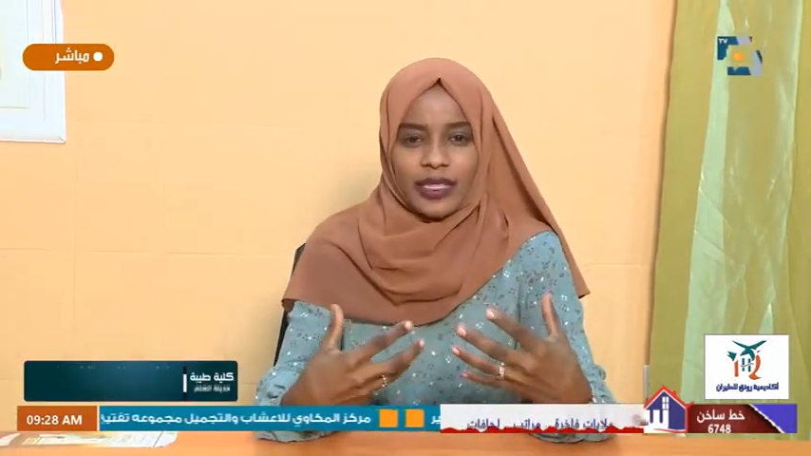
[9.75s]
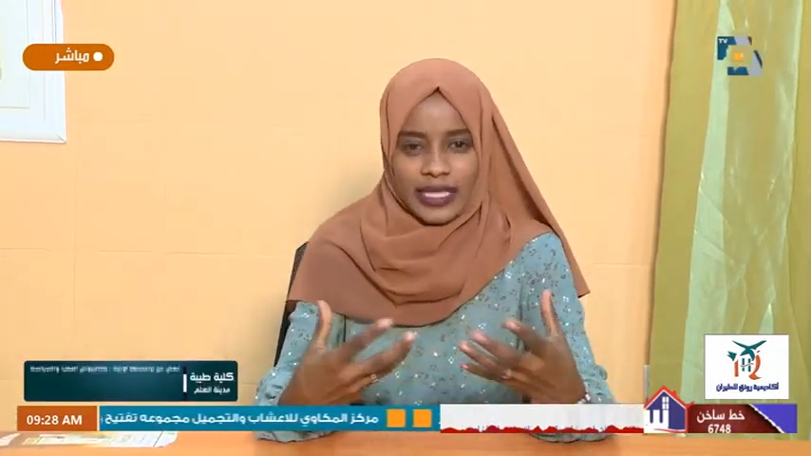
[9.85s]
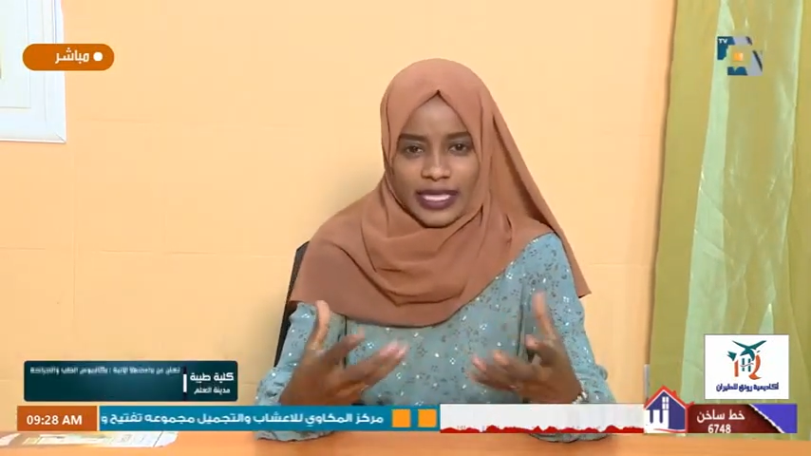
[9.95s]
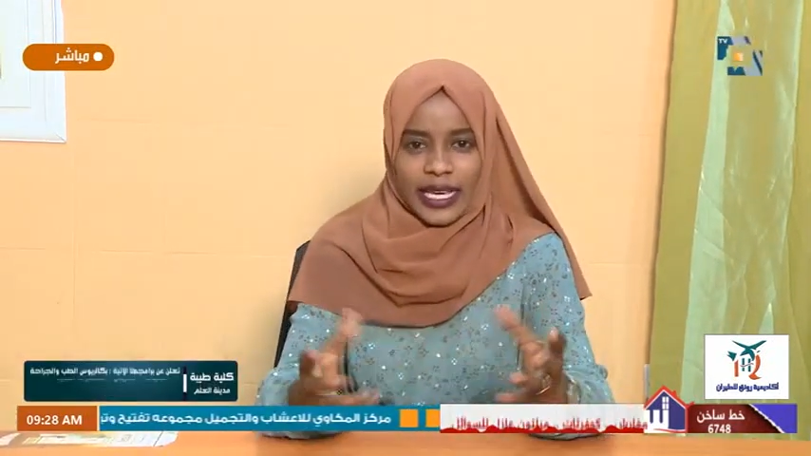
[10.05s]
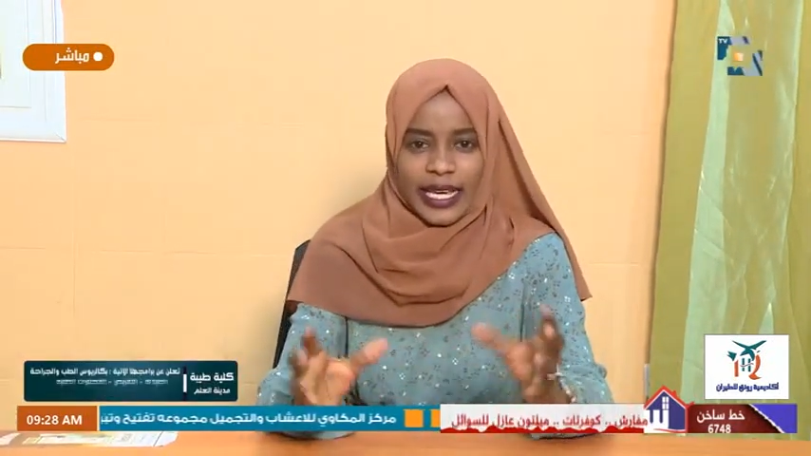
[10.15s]

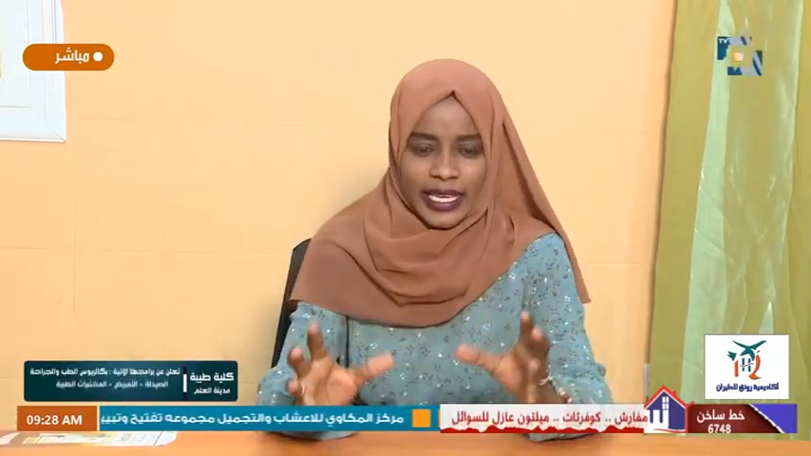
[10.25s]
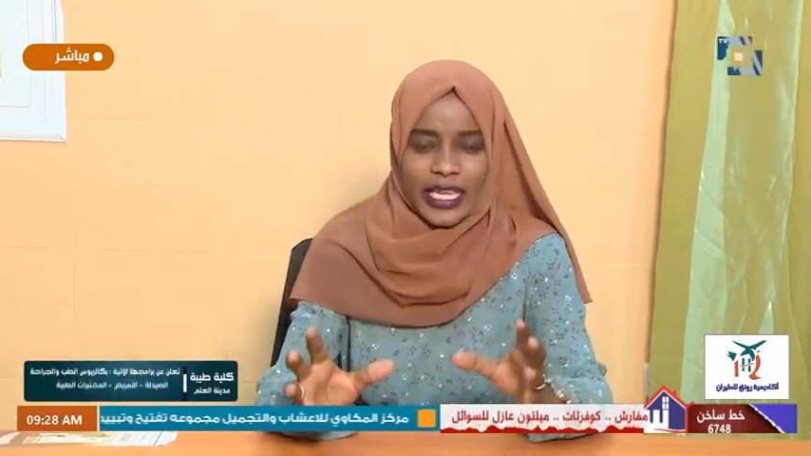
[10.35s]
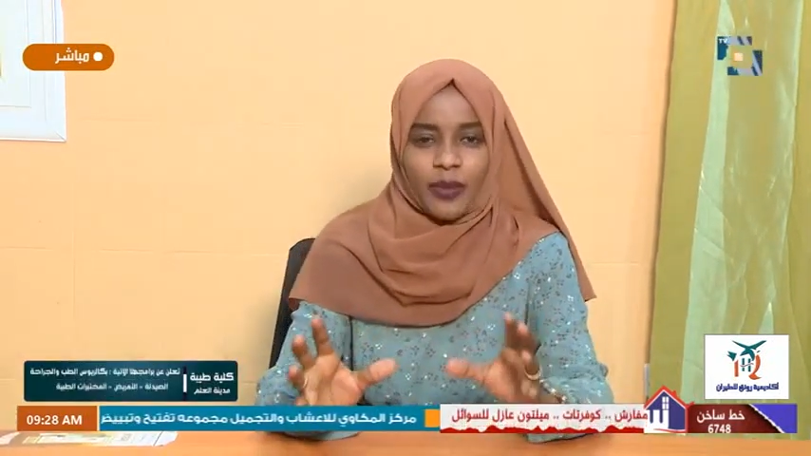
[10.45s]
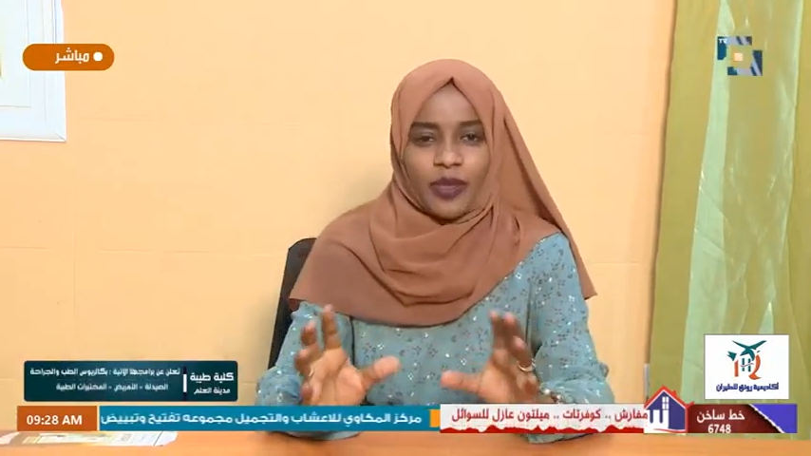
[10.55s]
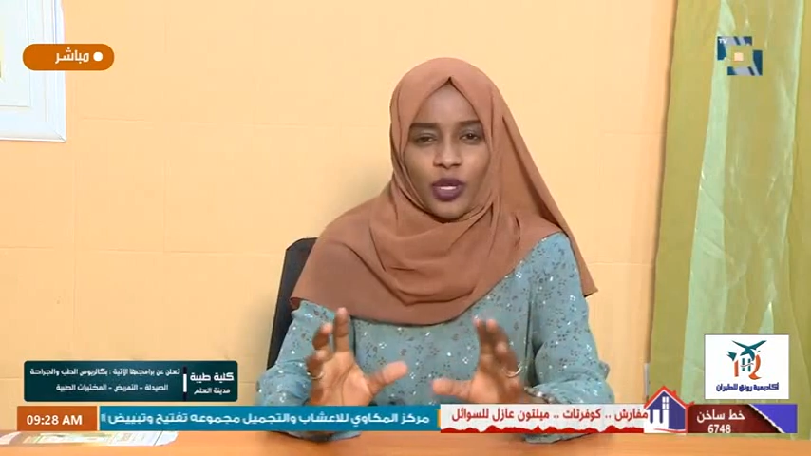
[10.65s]

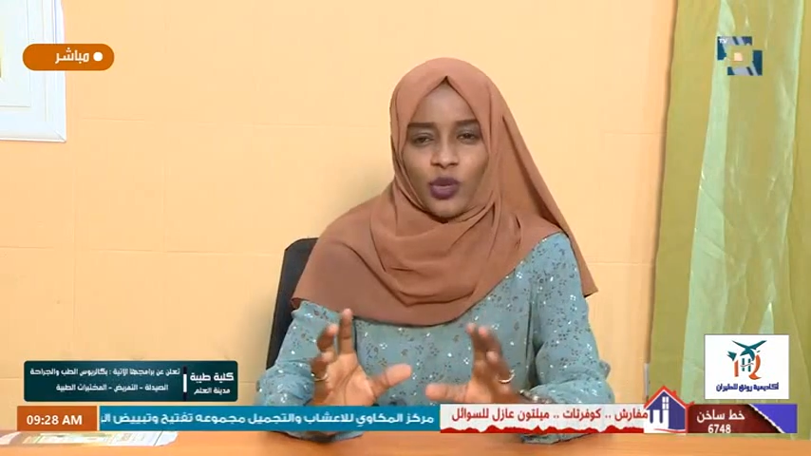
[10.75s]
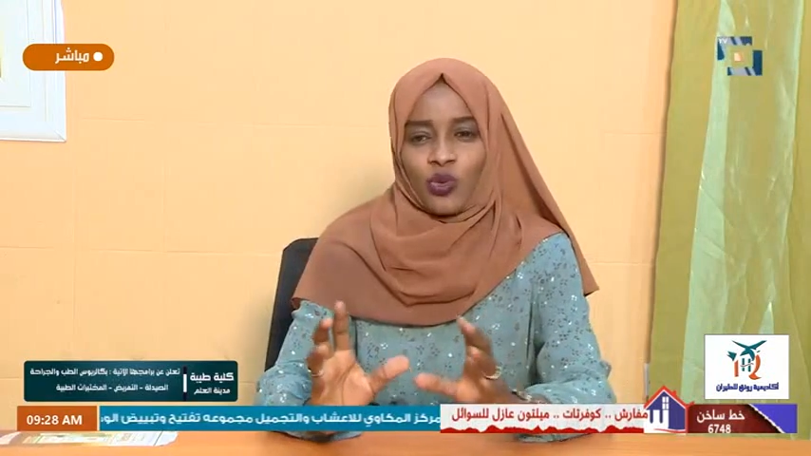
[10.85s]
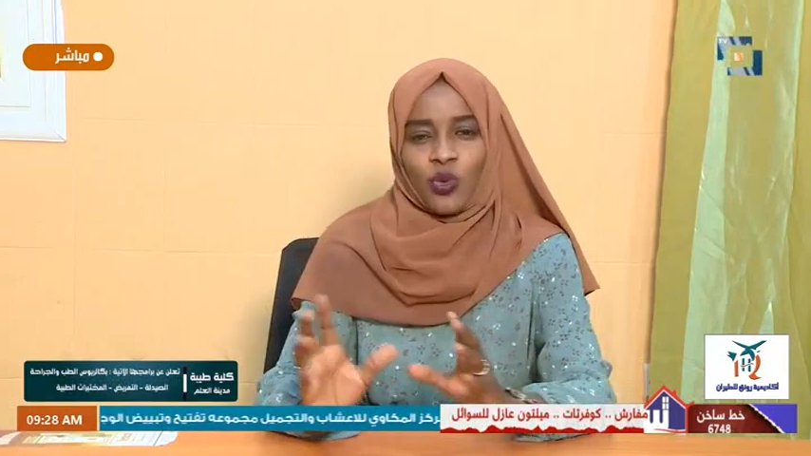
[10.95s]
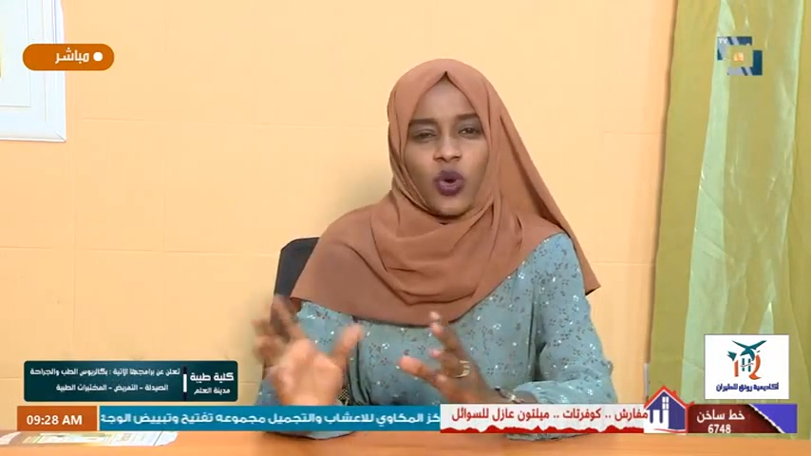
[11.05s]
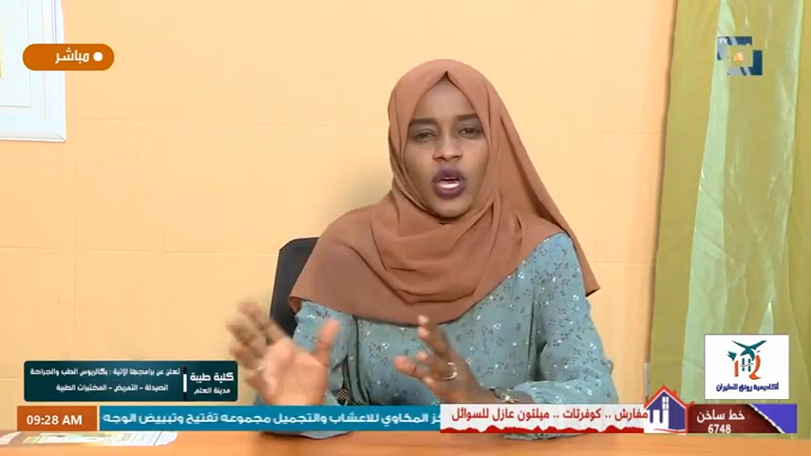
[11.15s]
الاستيحائية من
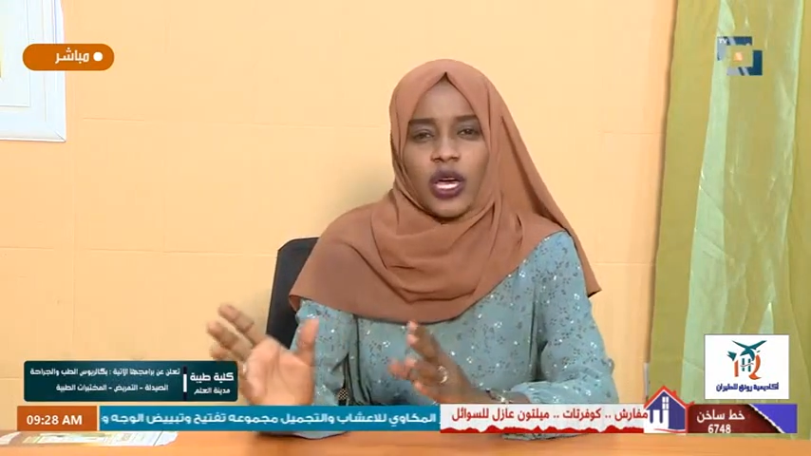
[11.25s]
إنه